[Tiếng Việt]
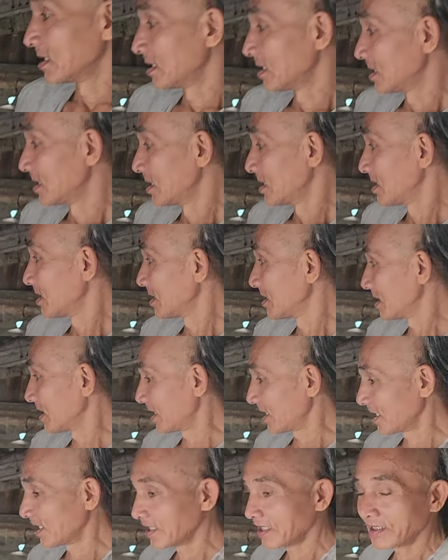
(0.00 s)
coi coi
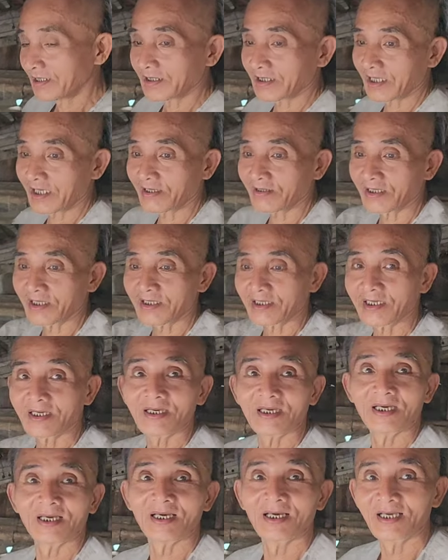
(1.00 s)
vậy cái em kéo rồi, rồi.
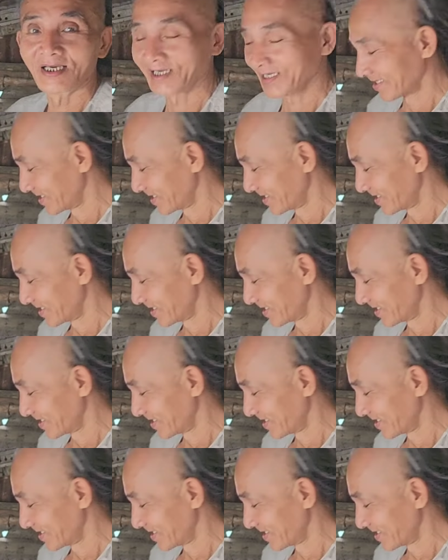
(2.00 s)
rồi chú kéo